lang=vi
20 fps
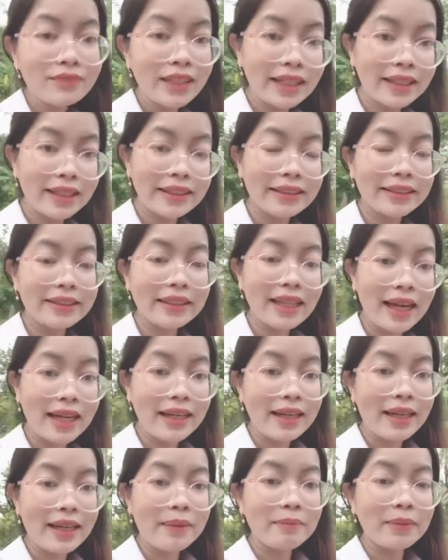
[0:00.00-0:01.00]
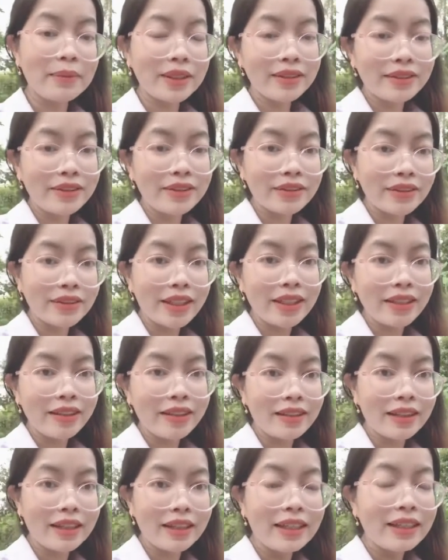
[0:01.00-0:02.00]
Thì hiện tại là em mới vừa
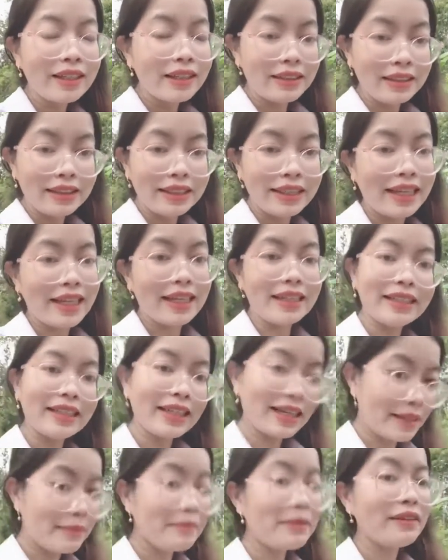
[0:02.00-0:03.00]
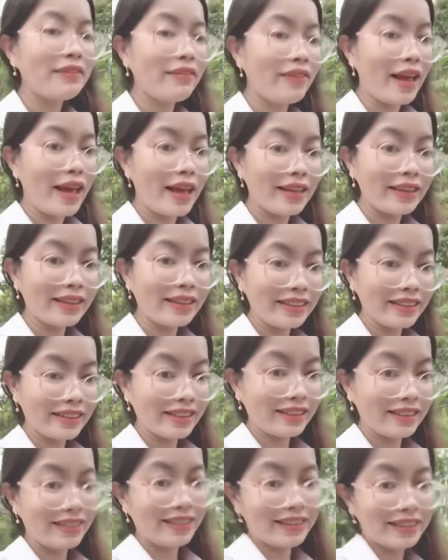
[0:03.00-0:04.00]
đi ờ, Đi cày đi cấy mới về á
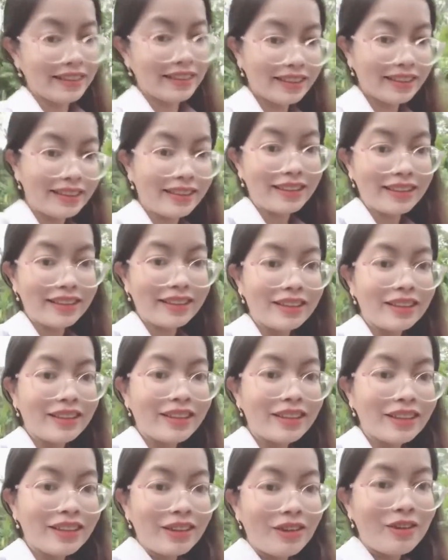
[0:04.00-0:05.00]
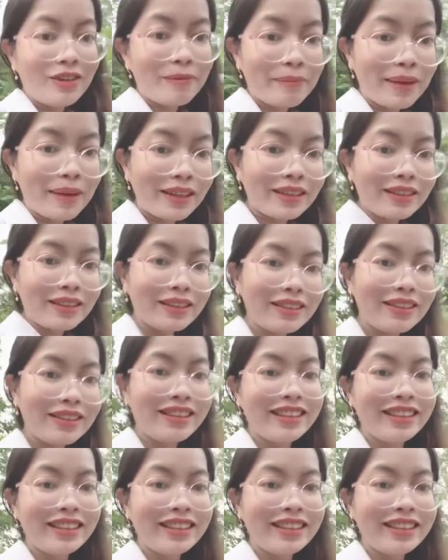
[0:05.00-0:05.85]
Cho nên là còn mặc ờ,